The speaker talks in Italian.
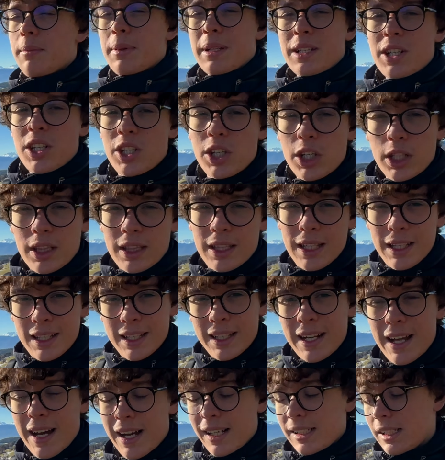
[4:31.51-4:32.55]
piace
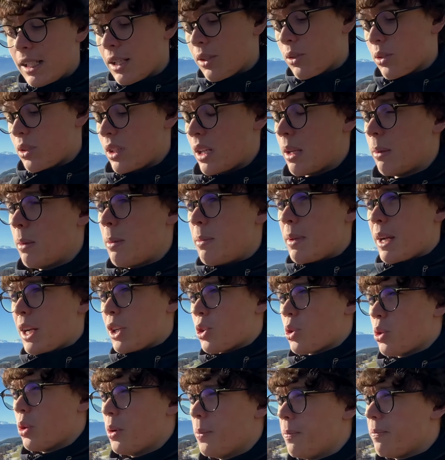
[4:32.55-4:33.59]
centellinare le cose che mi
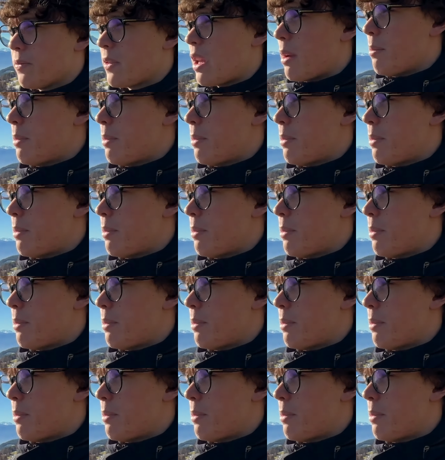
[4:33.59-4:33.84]
piacciono,